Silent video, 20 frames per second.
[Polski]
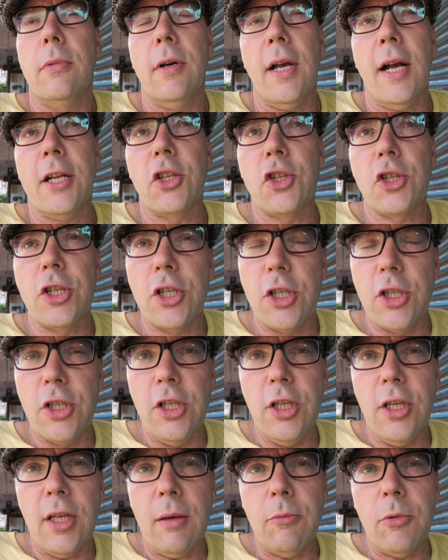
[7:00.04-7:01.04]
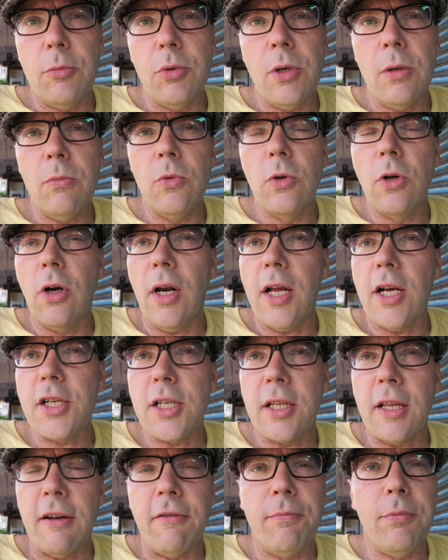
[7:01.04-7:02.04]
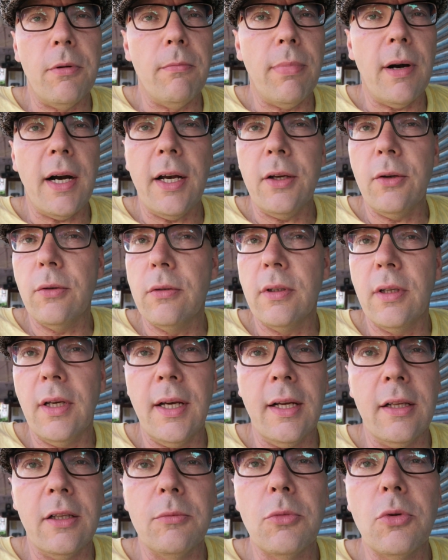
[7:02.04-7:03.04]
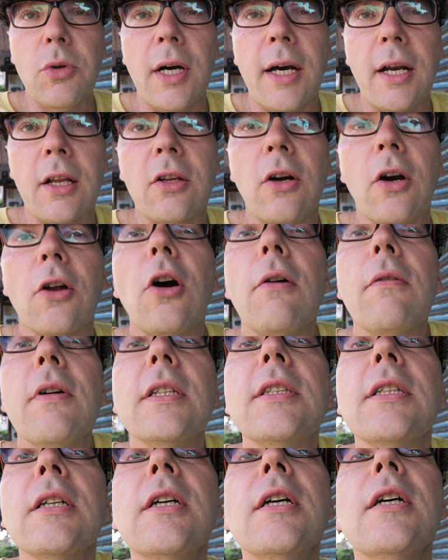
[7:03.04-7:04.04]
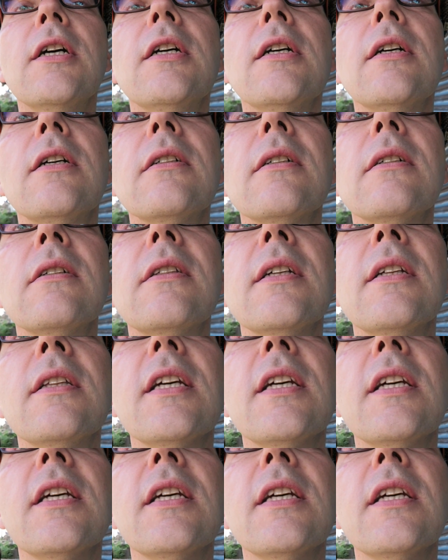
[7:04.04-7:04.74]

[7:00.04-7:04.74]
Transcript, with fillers: Bo jak trzy dni temu byłem u golarza tam w Bombaju, nie, to był hardkorowiec. No